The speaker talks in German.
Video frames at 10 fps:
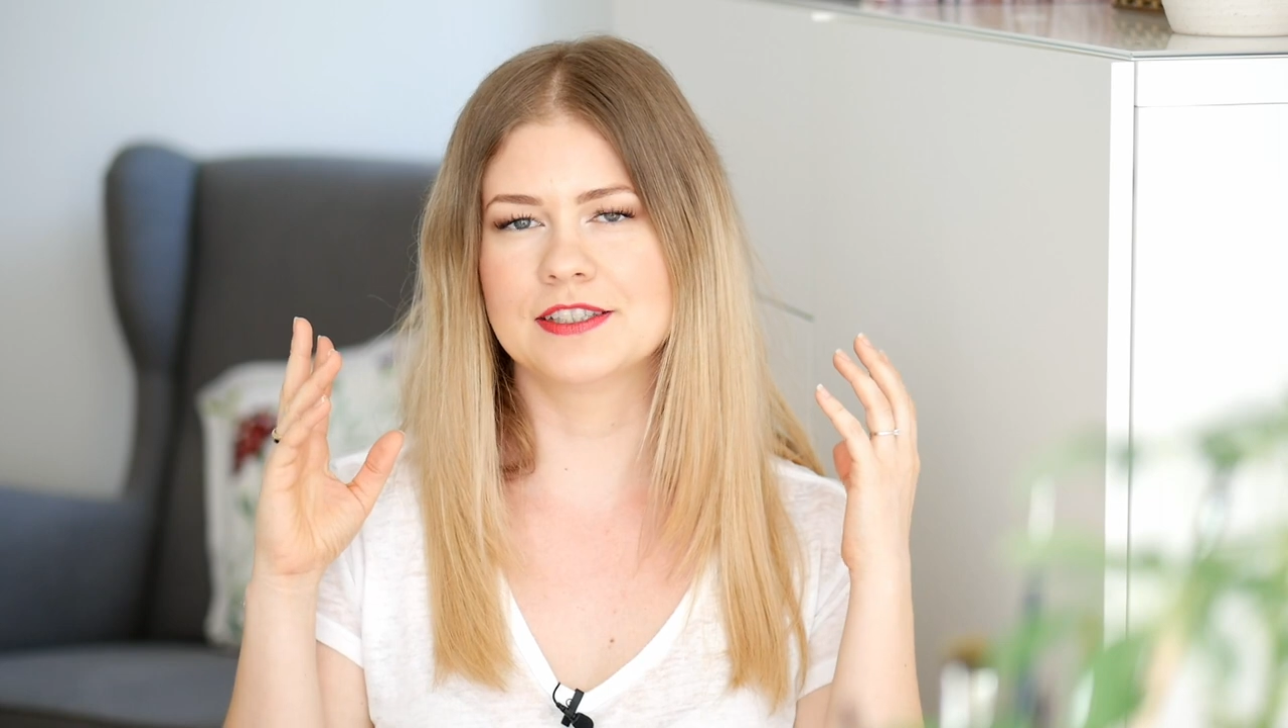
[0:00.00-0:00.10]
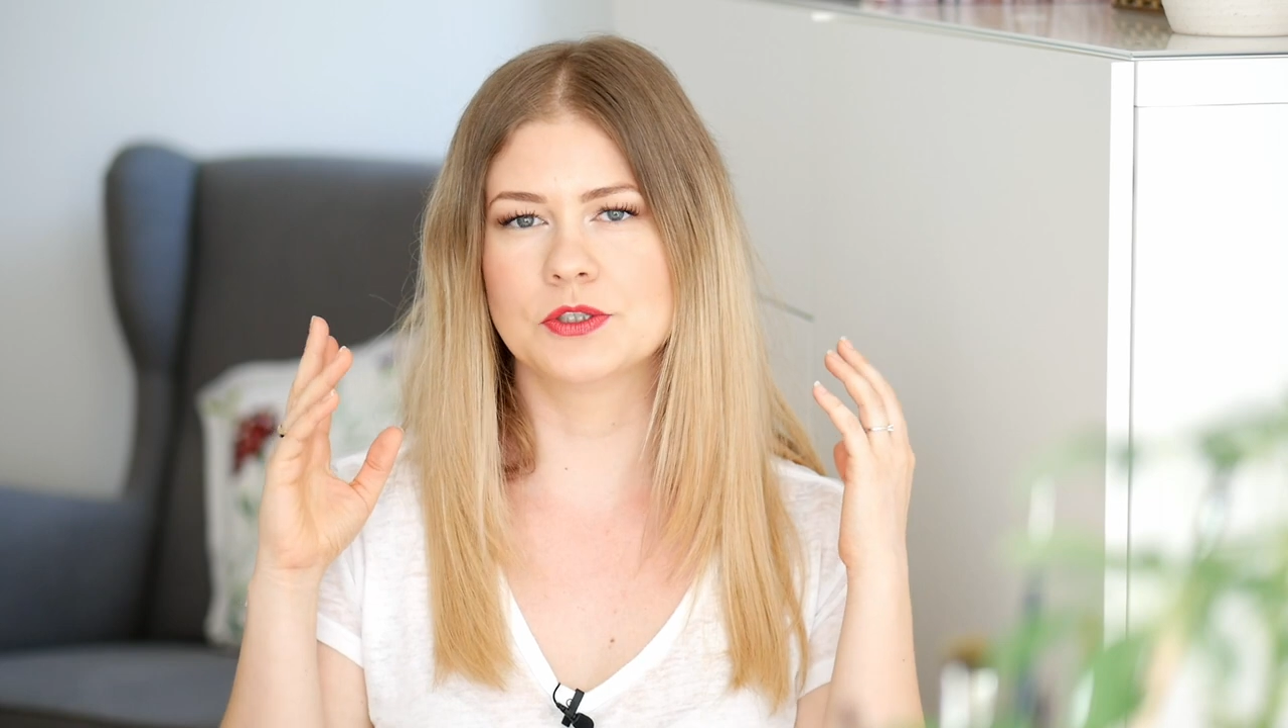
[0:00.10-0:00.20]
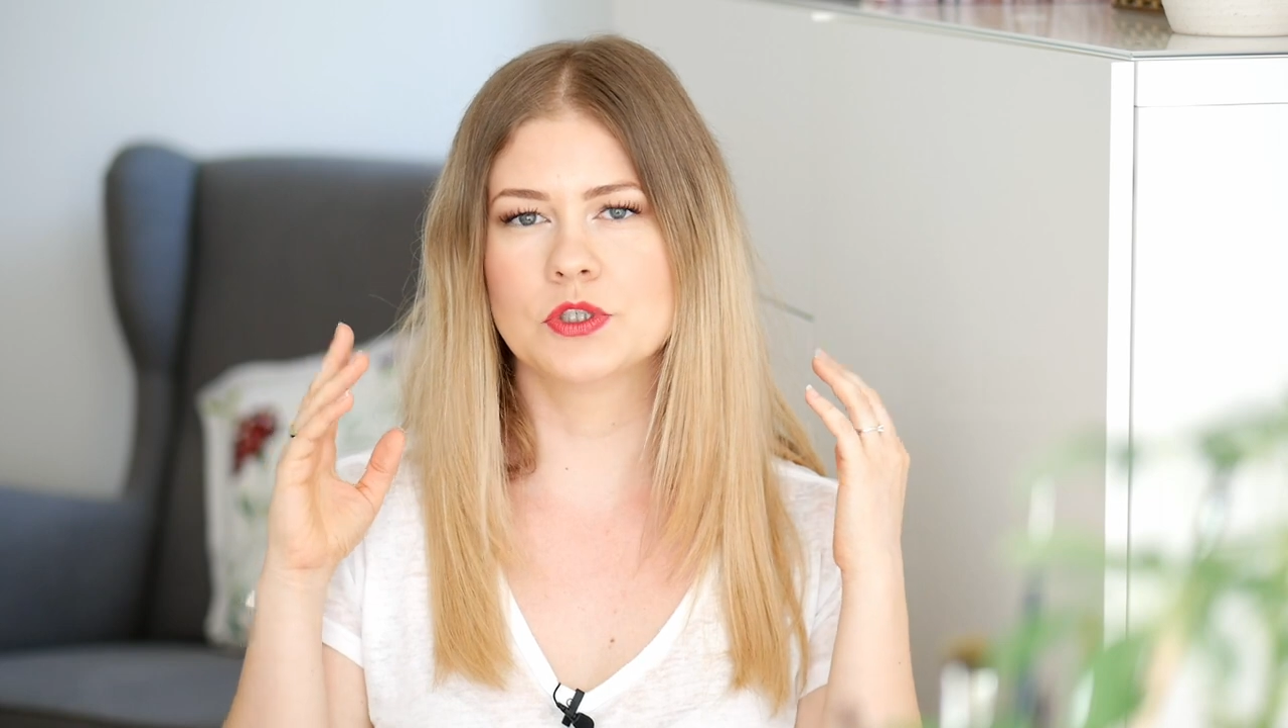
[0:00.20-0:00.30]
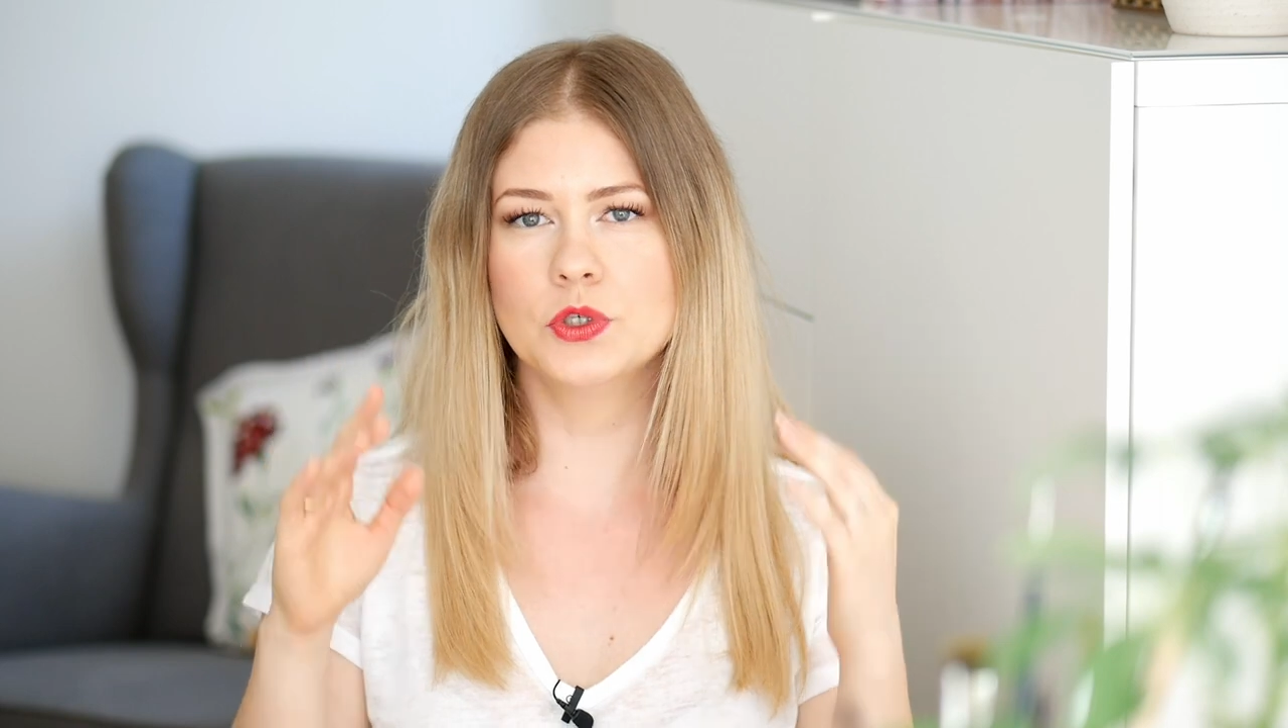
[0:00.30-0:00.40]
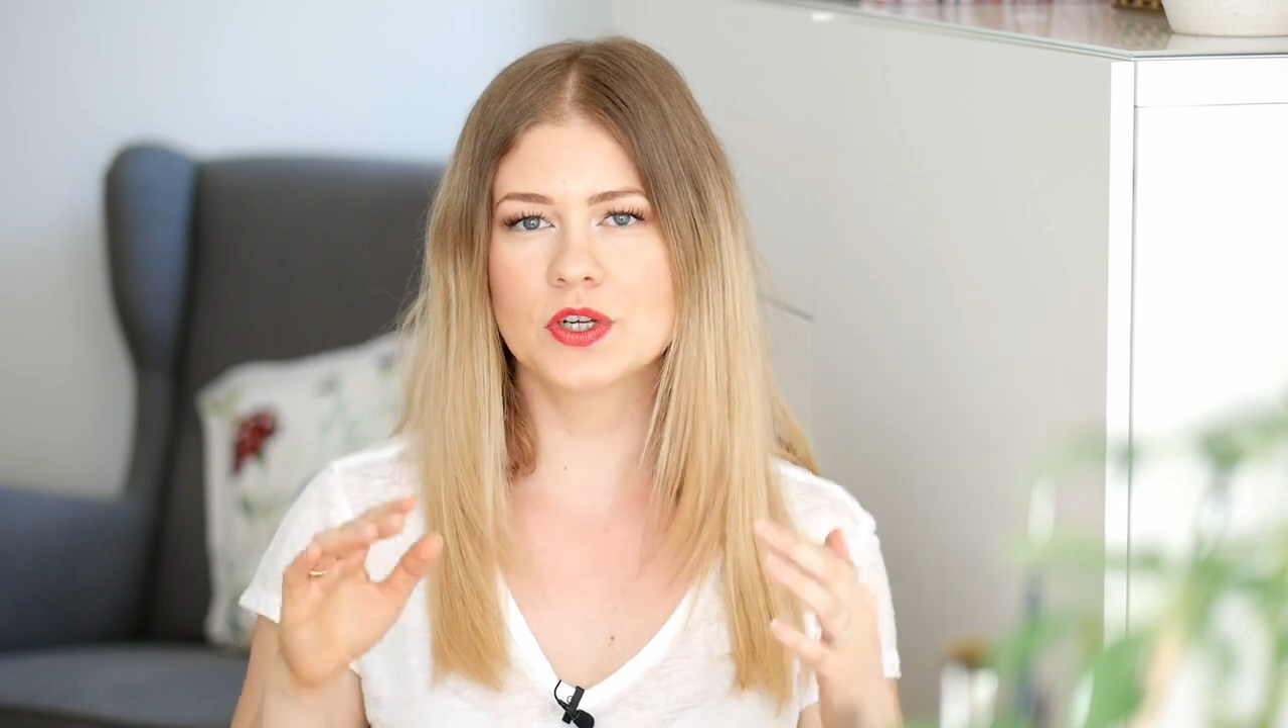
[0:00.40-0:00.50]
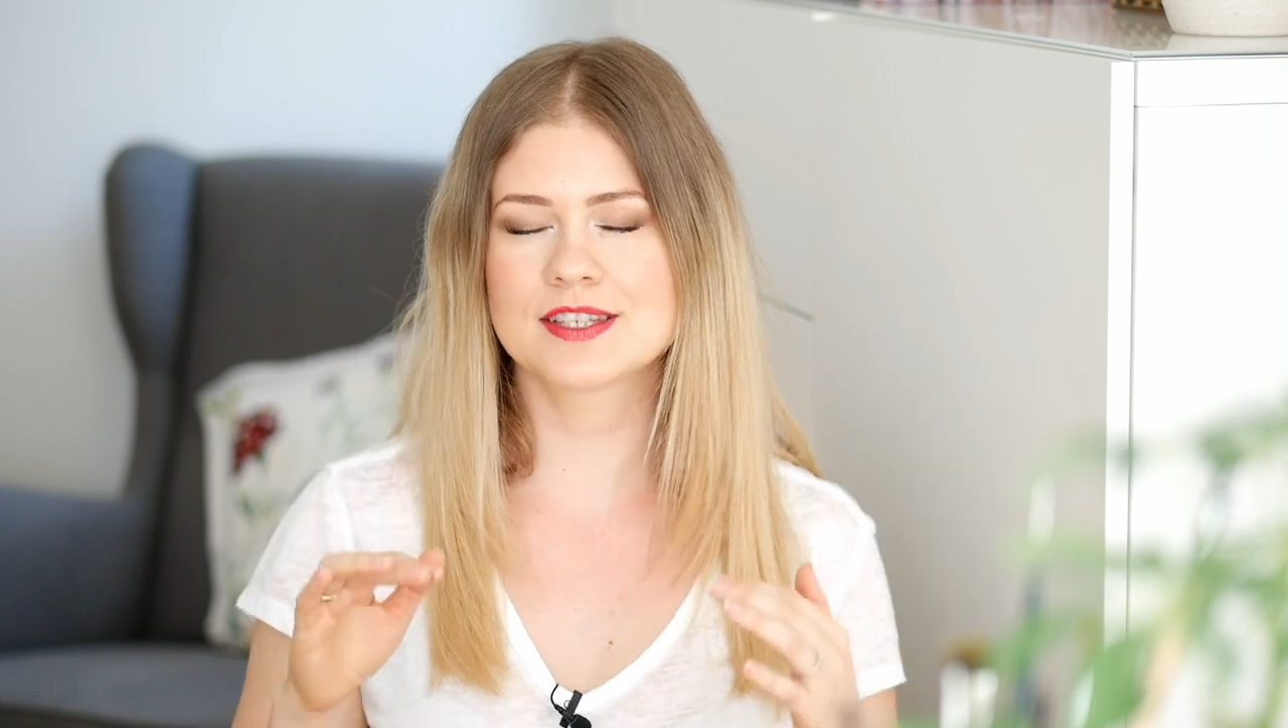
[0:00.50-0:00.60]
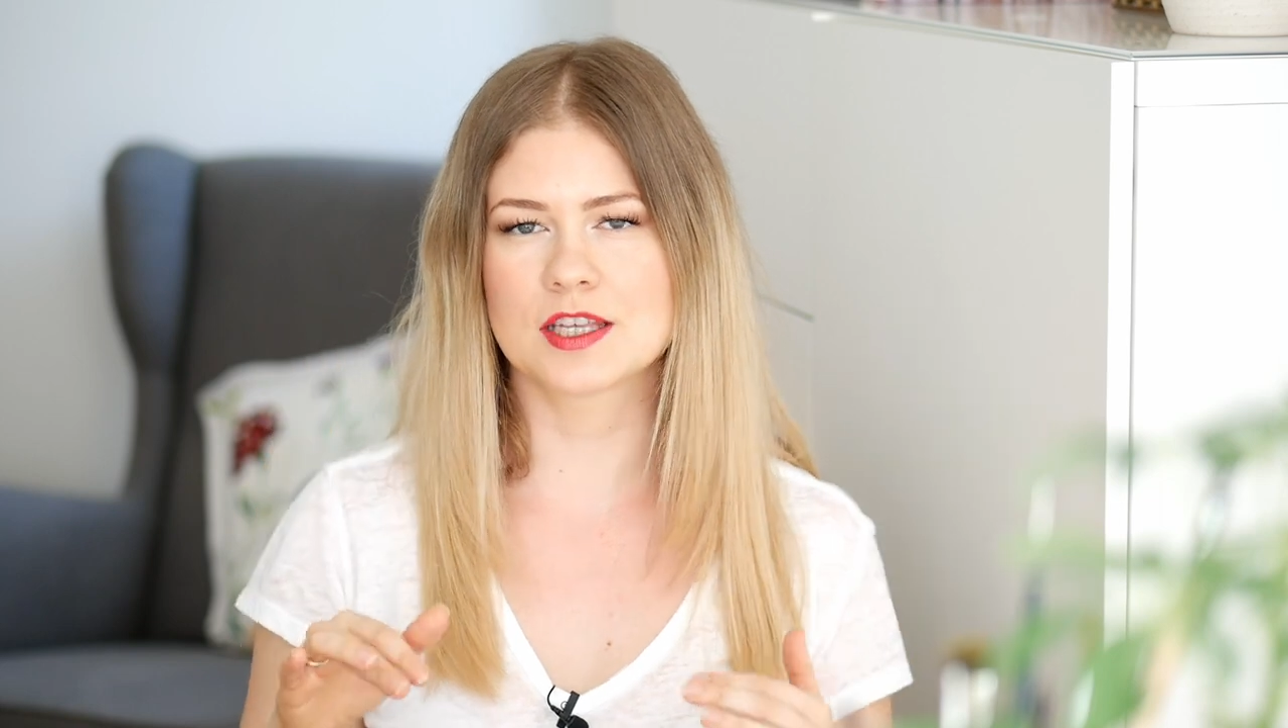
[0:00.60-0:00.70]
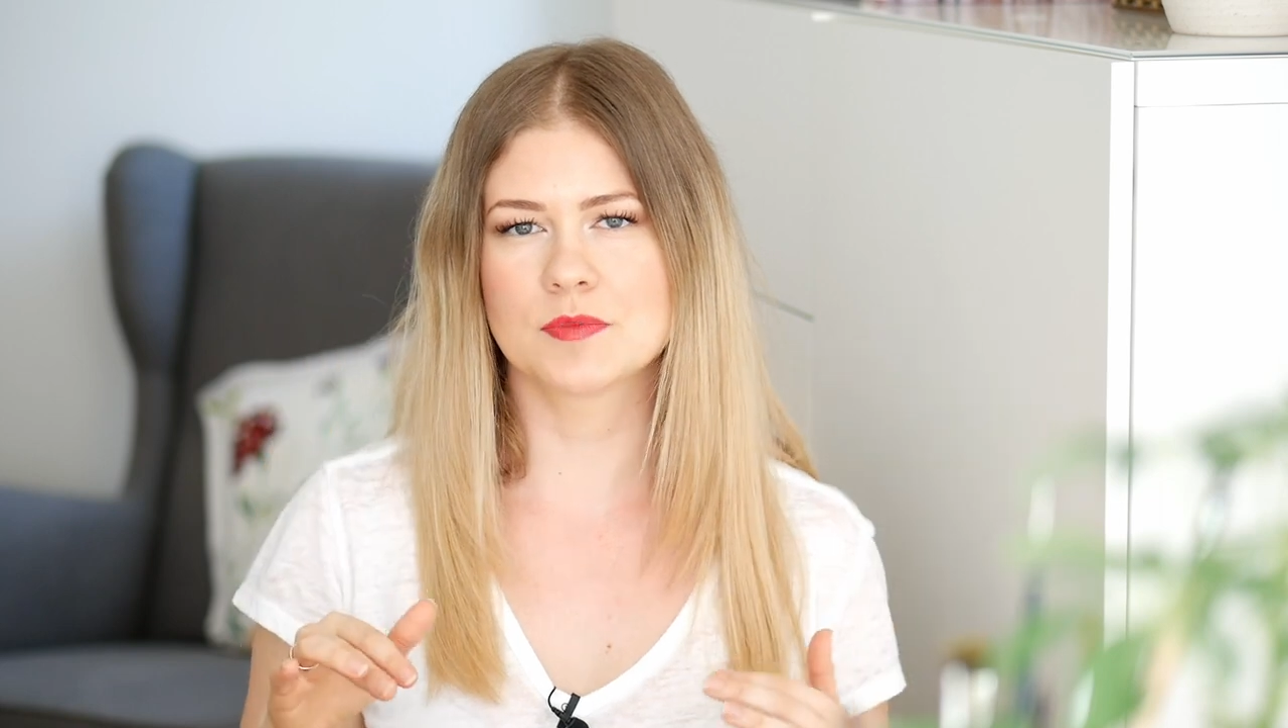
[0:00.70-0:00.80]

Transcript: gekürzt,